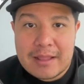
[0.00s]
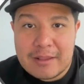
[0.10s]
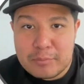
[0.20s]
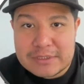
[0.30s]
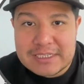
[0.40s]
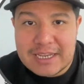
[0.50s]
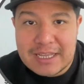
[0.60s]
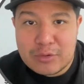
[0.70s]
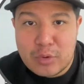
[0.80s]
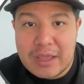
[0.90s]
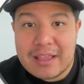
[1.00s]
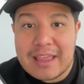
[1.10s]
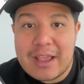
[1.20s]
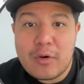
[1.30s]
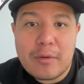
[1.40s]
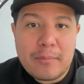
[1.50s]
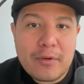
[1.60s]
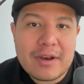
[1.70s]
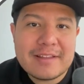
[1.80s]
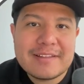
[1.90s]
Después de que te
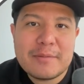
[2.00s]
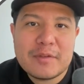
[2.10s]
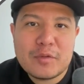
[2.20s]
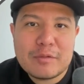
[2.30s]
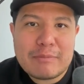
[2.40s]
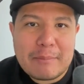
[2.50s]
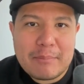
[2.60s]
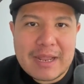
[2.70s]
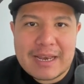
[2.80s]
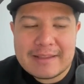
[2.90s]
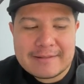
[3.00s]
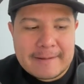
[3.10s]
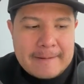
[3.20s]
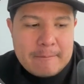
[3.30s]
incorpores y ves tus papeles,